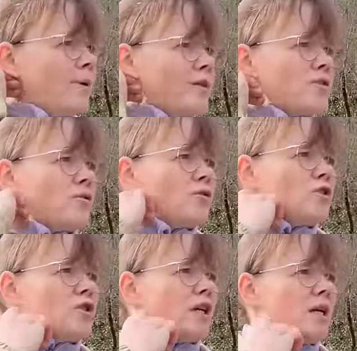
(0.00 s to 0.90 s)
parce que
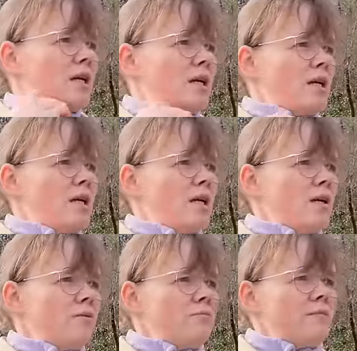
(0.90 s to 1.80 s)

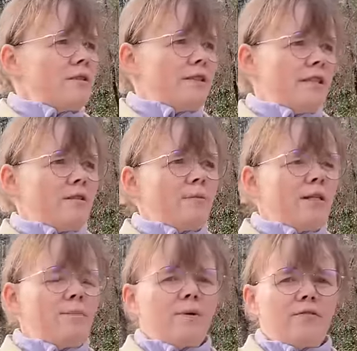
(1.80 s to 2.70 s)
j'ai une petite
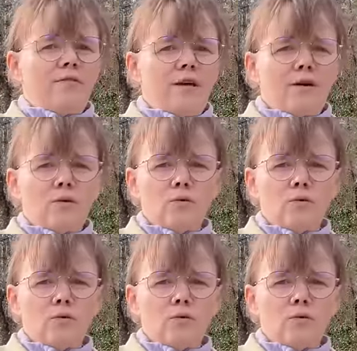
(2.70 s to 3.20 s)
manip à faire euh,